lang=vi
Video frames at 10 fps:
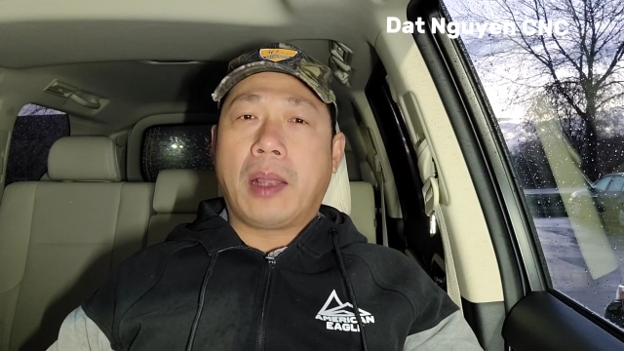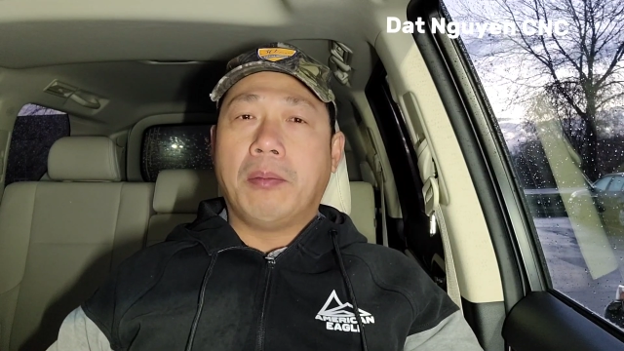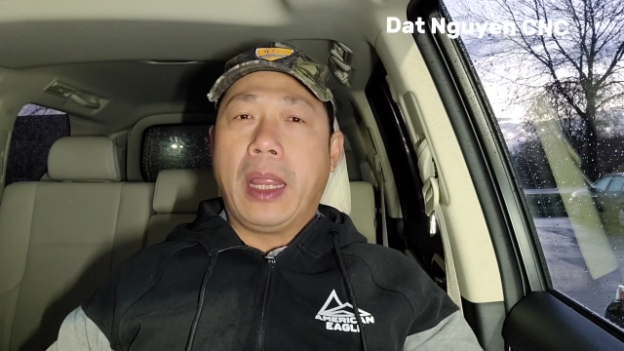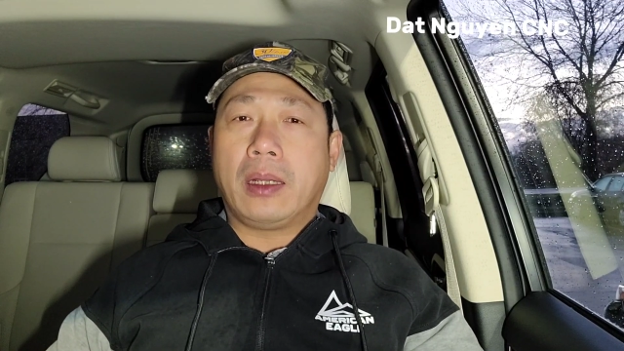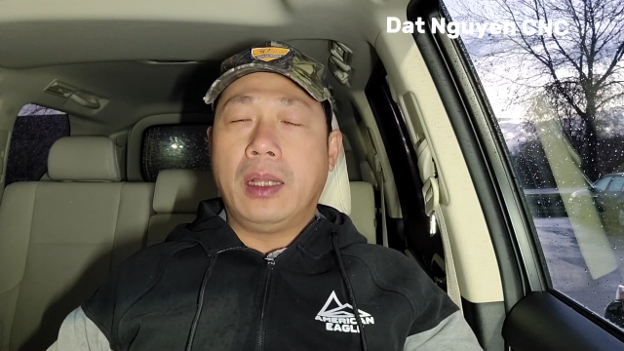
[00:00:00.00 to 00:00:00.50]

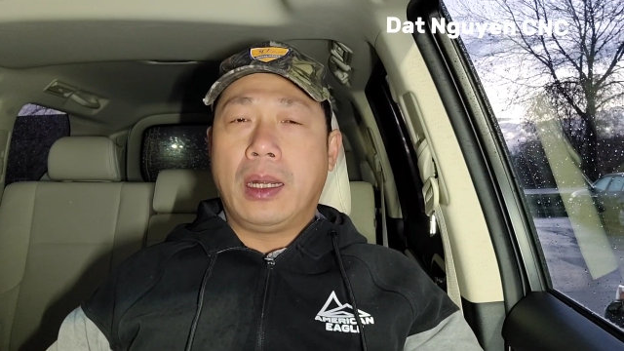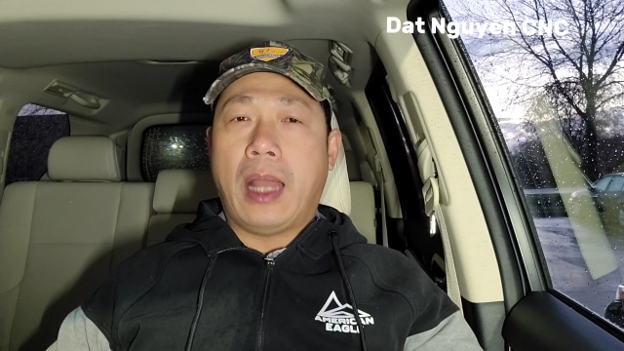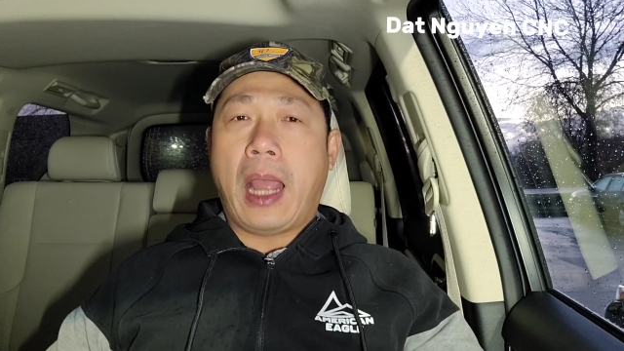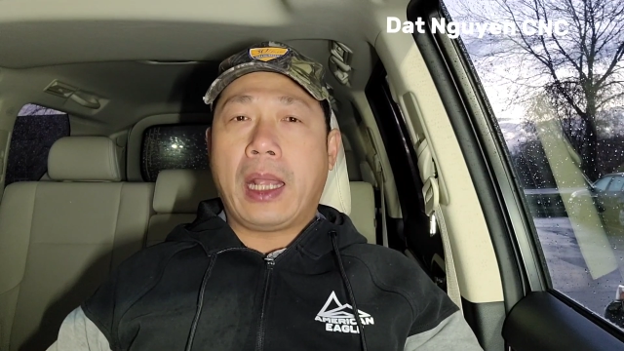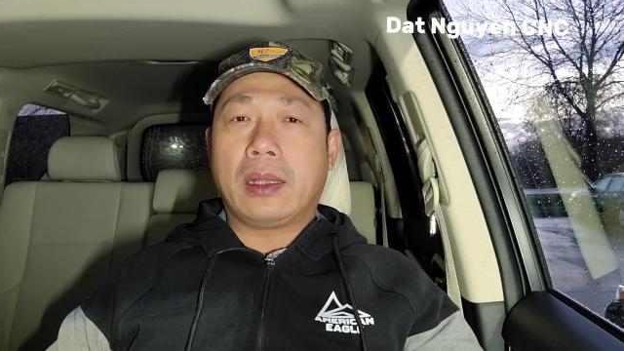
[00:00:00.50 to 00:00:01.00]
đặc biệt nhất
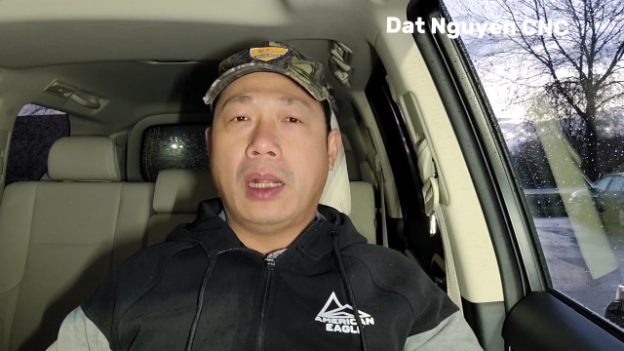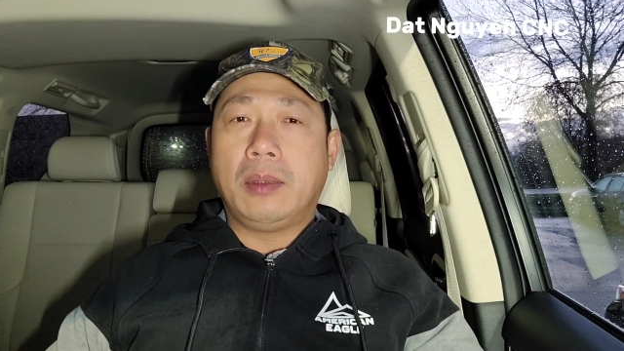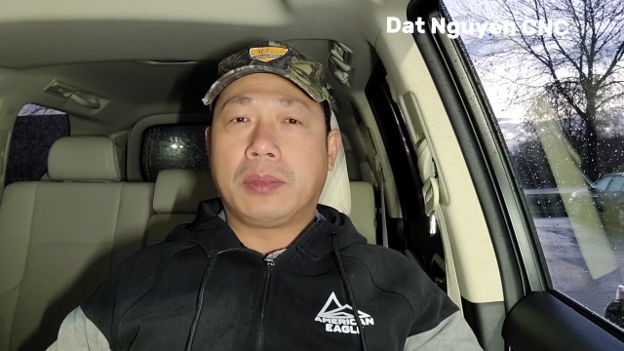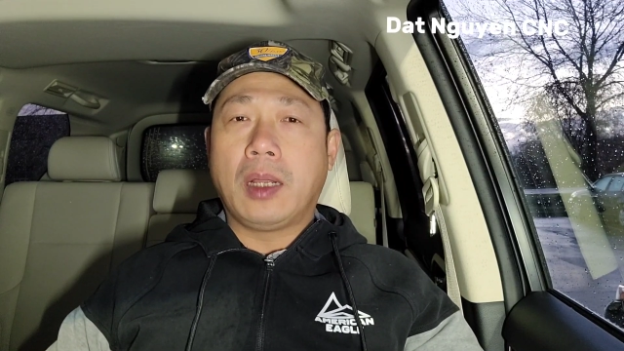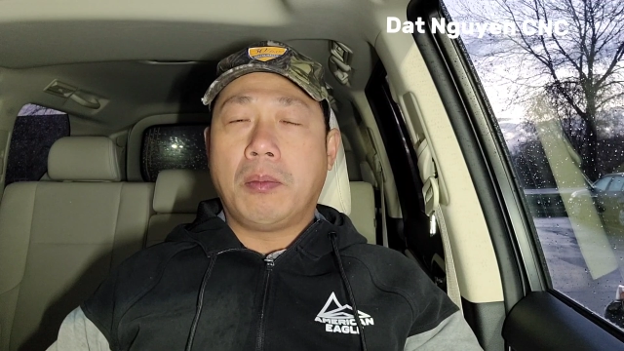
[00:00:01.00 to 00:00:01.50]
là cái
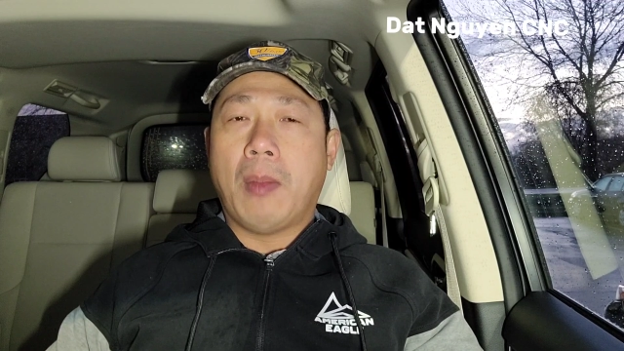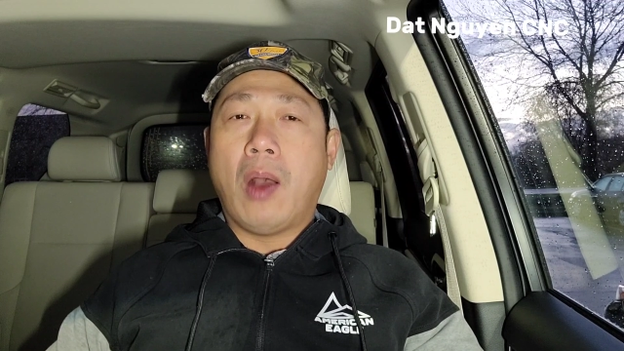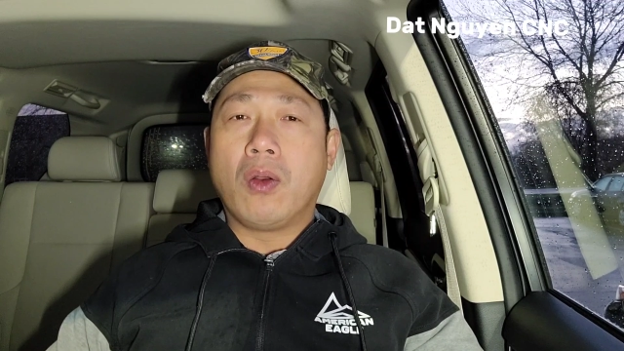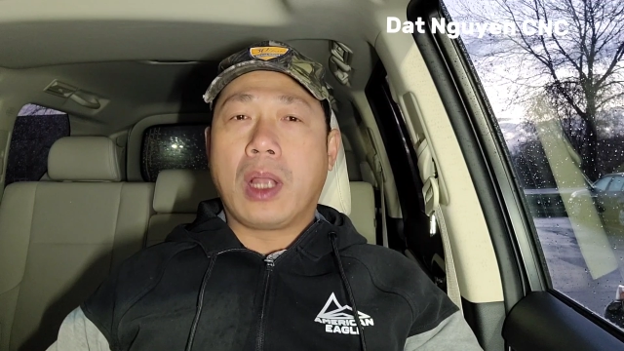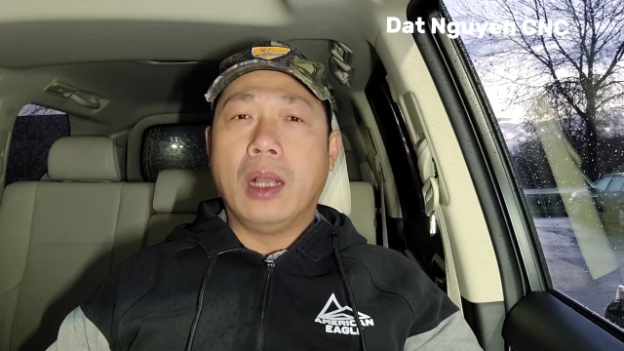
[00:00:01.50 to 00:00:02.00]
tin tức
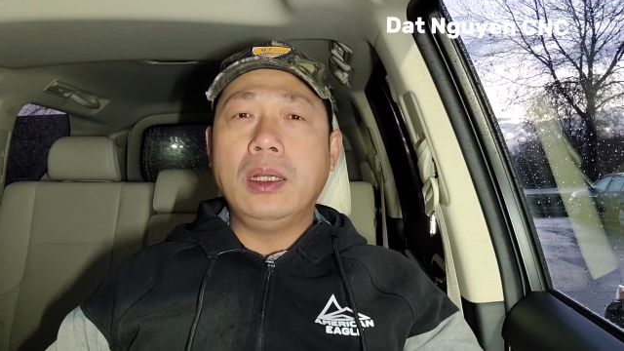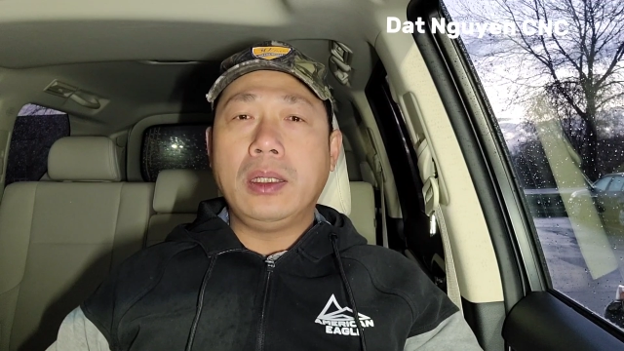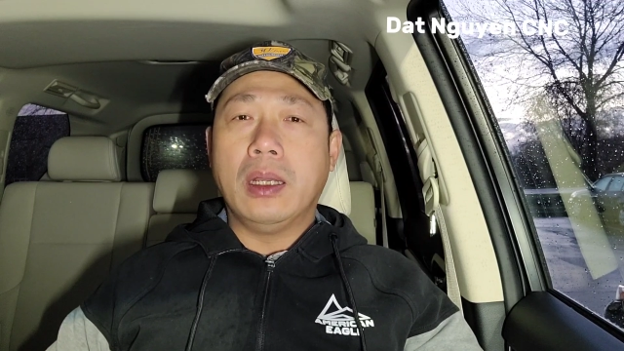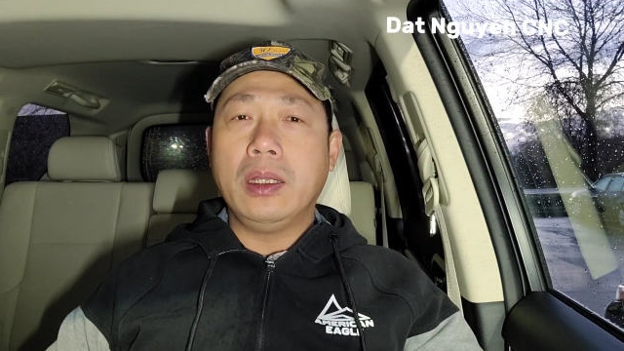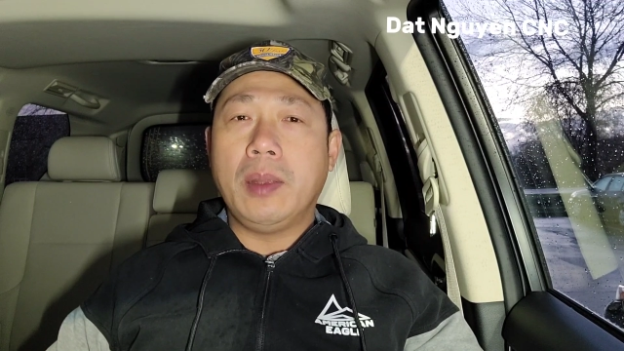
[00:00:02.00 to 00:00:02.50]
bầu
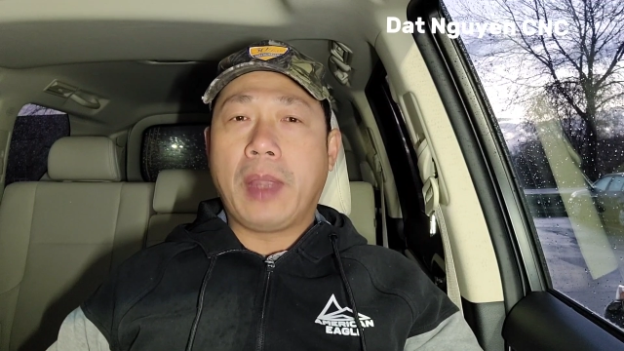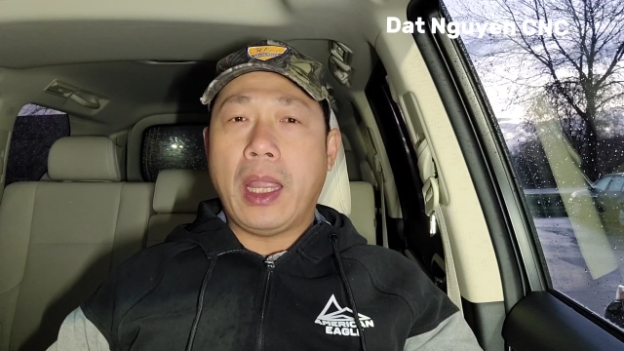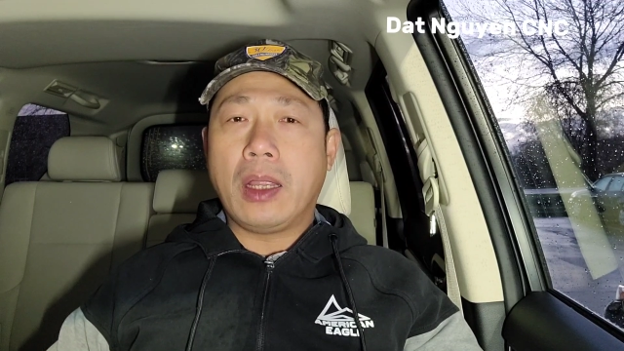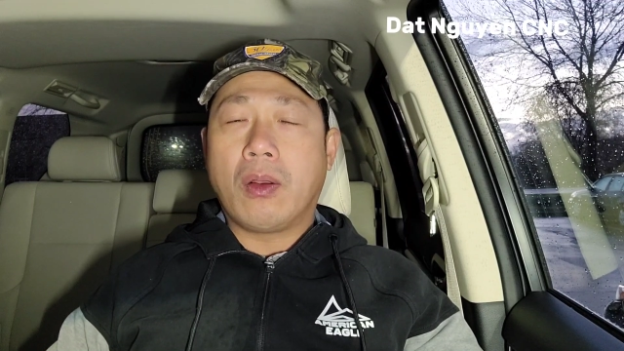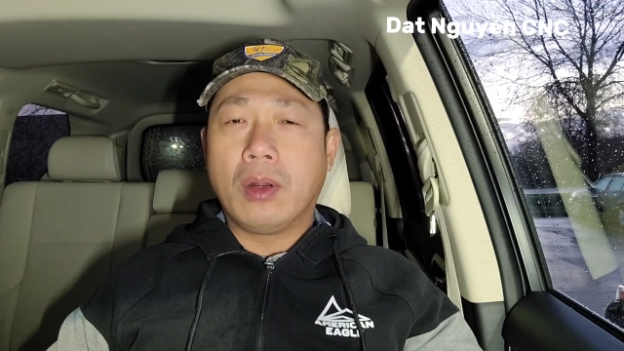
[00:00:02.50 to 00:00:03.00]
cử giữa nhiệm
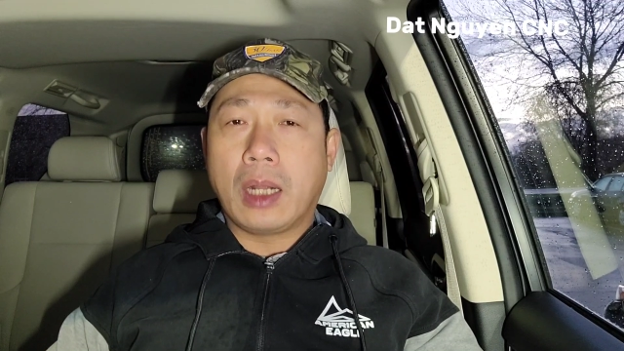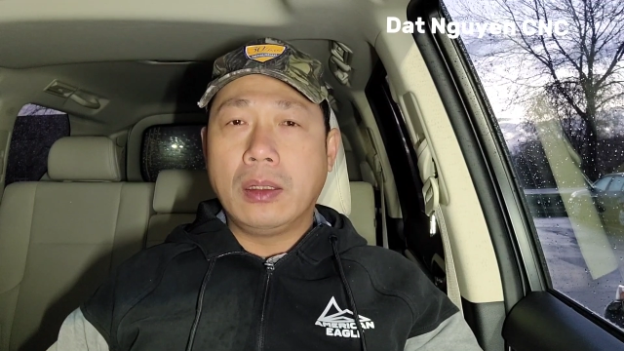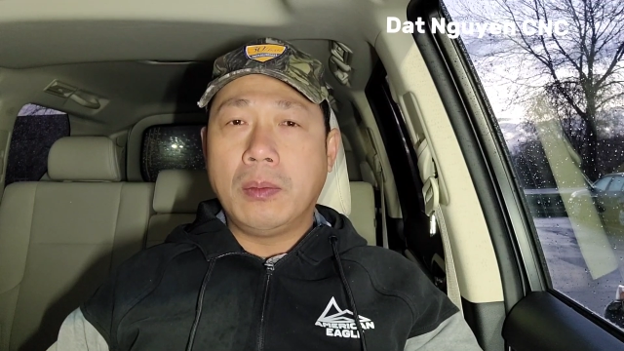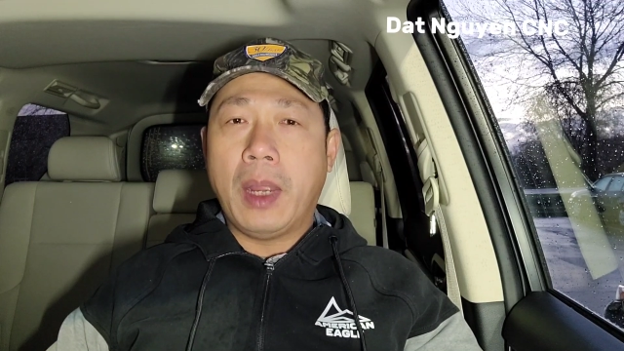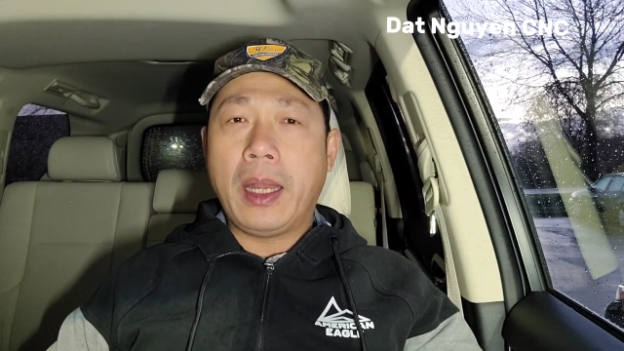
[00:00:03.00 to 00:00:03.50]
kỳ của
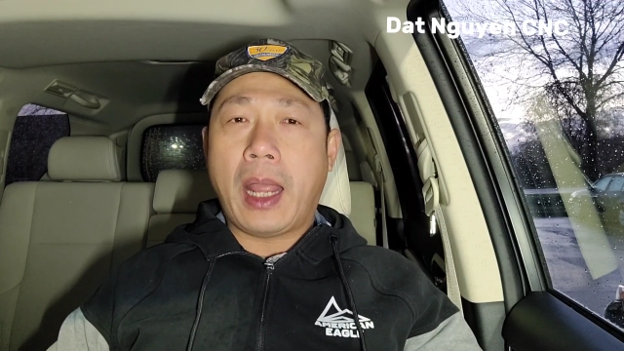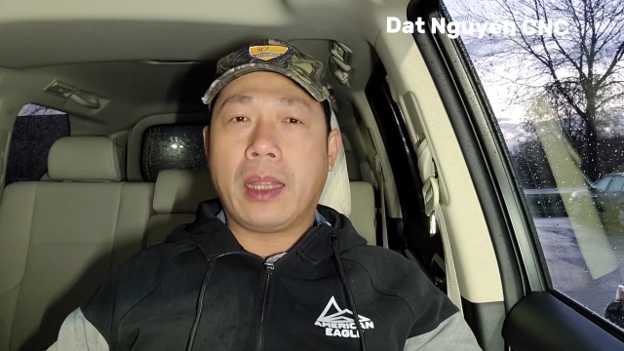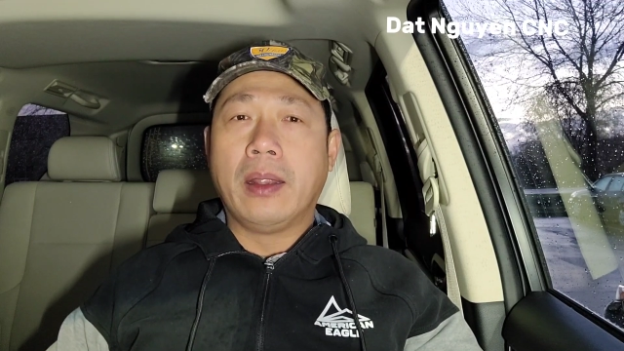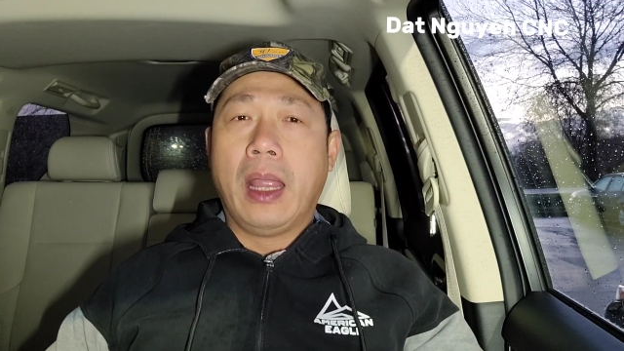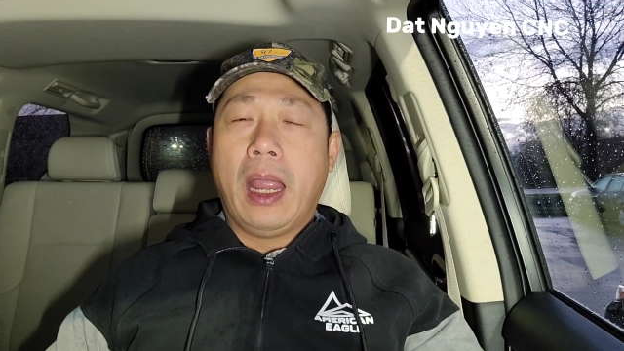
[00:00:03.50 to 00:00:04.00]
đất nước Mỹ này.